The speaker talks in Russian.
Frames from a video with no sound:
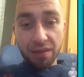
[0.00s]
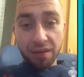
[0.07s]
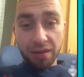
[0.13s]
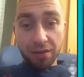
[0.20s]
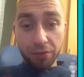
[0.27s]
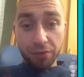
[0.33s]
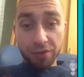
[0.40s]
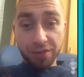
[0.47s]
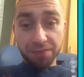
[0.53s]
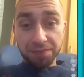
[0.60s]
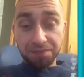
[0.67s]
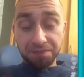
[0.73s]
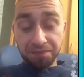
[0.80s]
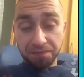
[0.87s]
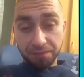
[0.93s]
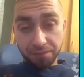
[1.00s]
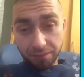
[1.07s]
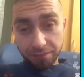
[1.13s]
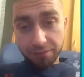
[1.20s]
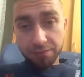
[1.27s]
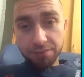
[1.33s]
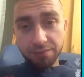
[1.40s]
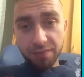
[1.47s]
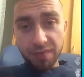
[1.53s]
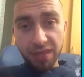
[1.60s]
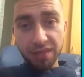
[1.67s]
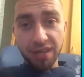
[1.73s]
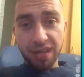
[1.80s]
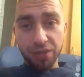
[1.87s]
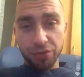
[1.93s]
Вот.
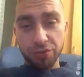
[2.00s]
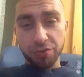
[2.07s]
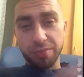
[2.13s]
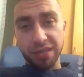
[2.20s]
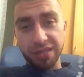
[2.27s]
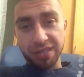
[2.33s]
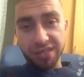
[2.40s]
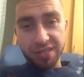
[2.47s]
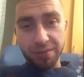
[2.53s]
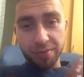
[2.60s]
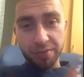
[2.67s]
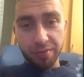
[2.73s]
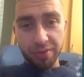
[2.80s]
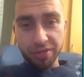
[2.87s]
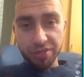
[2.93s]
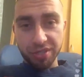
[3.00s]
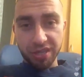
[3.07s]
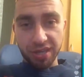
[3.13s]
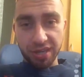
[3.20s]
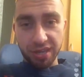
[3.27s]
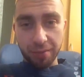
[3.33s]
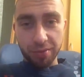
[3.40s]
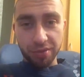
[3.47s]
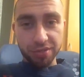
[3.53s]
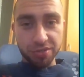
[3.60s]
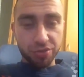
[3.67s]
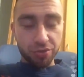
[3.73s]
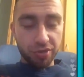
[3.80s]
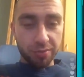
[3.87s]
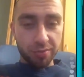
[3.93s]
Да, ну, Бейтерс, ты понимаешь, да, какая
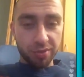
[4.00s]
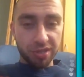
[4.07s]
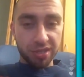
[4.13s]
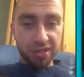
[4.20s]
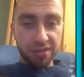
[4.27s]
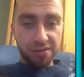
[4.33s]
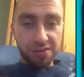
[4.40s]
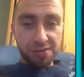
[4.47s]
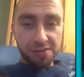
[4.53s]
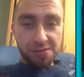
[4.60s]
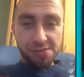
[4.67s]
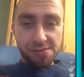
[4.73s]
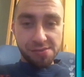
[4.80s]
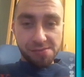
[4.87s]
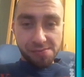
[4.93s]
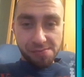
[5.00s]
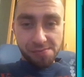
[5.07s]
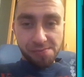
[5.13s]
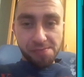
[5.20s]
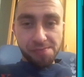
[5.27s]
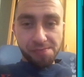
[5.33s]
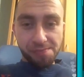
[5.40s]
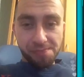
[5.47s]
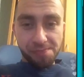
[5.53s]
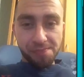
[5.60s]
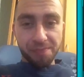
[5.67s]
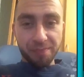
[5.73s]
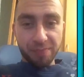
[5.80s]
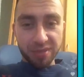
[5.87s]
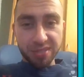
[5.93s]
предыстория была? Угу.
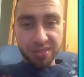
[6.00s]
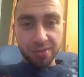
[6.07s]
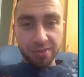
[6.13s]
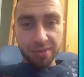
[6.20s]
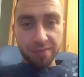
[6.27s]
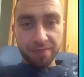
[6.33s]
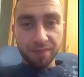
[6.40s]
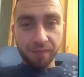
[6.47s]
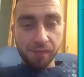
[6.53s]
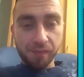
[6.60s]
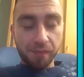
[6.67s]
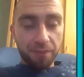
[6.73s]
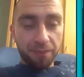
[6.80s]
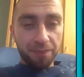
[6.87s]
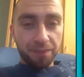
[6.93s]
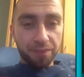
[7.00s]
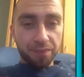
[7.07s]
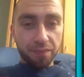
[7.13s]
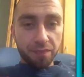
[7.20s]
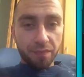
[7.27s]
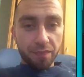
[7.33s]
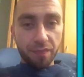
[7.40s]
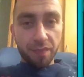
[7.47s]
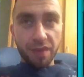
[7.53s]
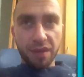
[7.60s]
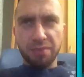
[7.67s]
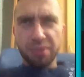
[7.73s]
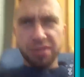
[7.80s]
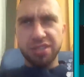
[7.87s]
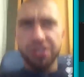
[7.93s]
Спасибо.
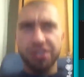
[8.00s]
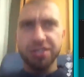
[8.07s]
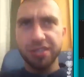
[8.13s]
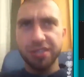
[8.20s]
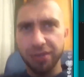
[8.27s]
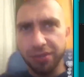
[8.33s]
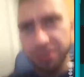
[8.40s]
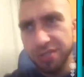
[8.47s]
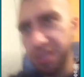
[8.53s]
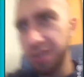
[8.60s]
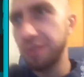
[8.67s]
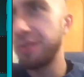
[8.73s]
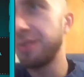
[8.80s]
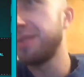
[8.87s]
Потише сделаю Софью.